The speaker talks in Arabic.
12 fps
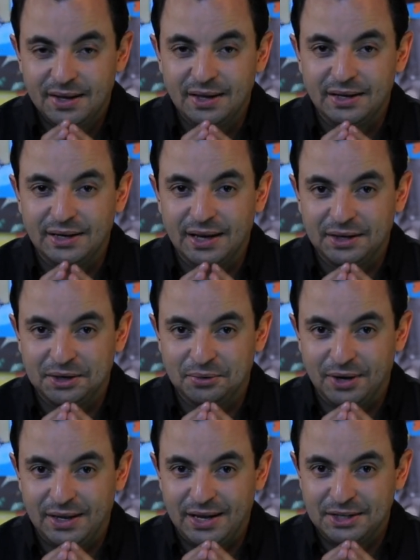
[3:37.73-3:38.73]
اللي نحكيو
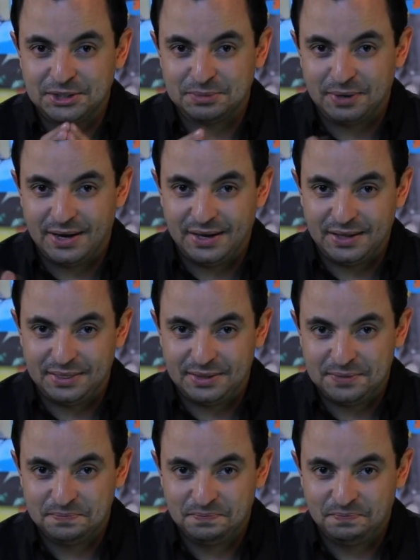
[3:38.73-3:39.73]
عليها الجمعة هذه
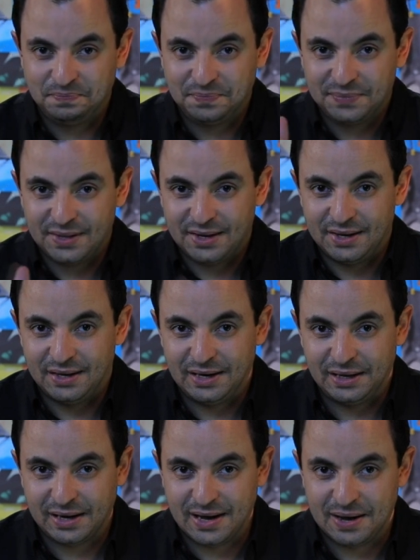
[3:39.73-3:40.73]
إلى
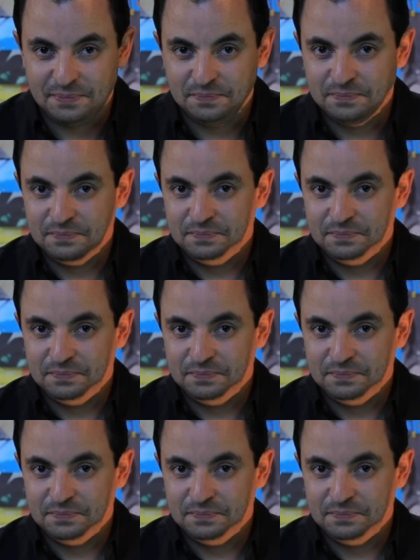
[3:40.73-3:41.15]
اللقاء